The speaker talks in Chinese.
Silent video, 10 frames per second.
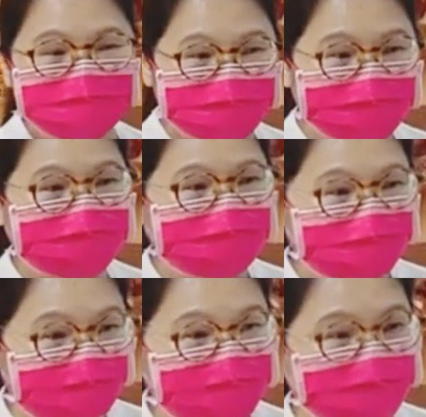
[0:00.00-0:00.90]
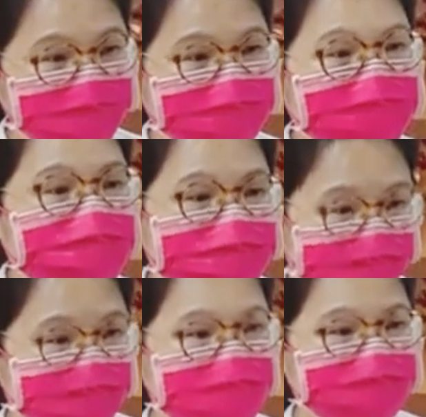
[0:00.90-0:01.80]
你得晓你不爱唱，
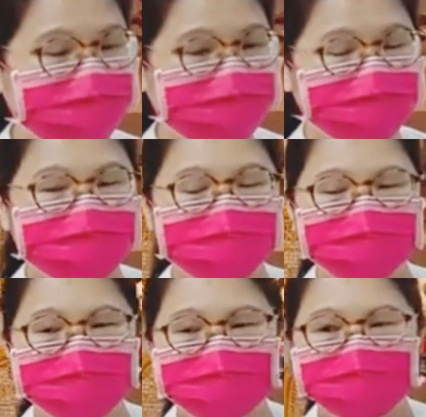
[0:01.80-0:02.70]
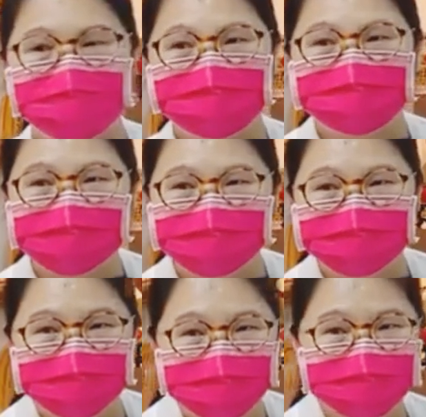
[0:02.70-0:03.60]
啊，别个和你唱这多咧，
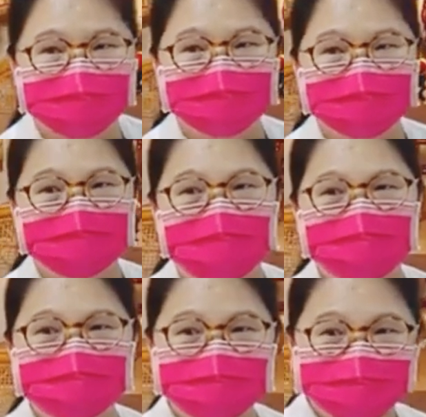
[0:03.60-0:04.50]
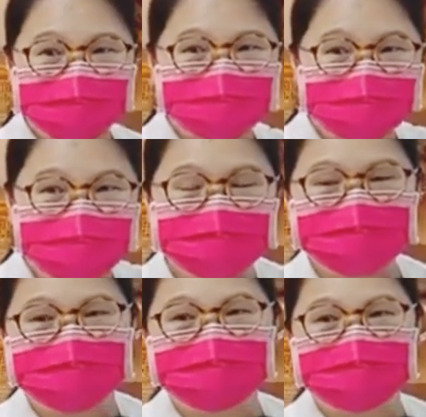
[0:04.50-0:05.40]
你会晓你就先唱嘛。”
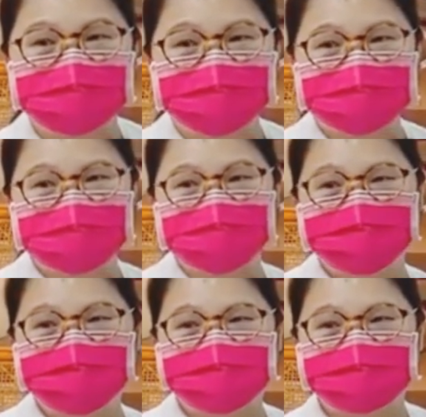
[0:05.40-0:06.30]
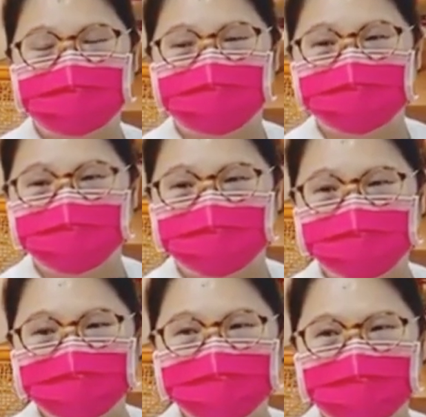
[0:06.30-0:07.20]
他说：“啊，我要唱。”观音傅袂
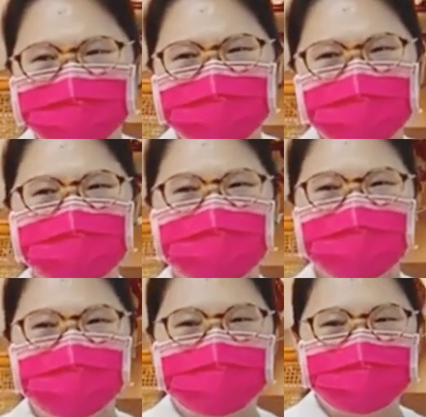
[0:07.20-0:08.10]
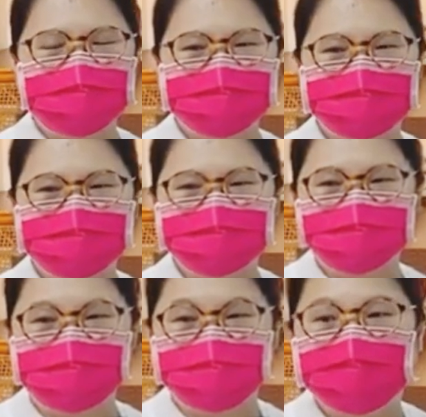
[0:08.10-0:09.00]
晓袂使吗？我讲可以啊，你即摆都
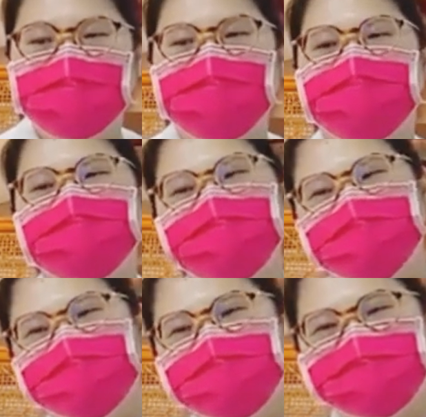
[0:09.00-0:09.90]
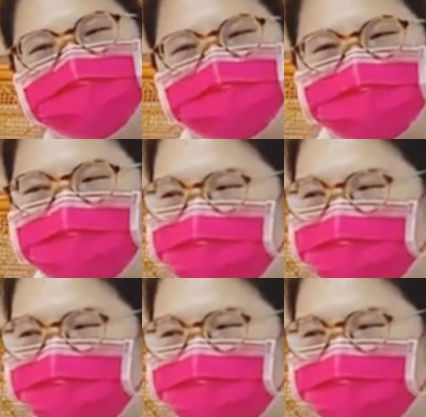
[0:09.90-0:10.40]
袂晓啊，你听无吗？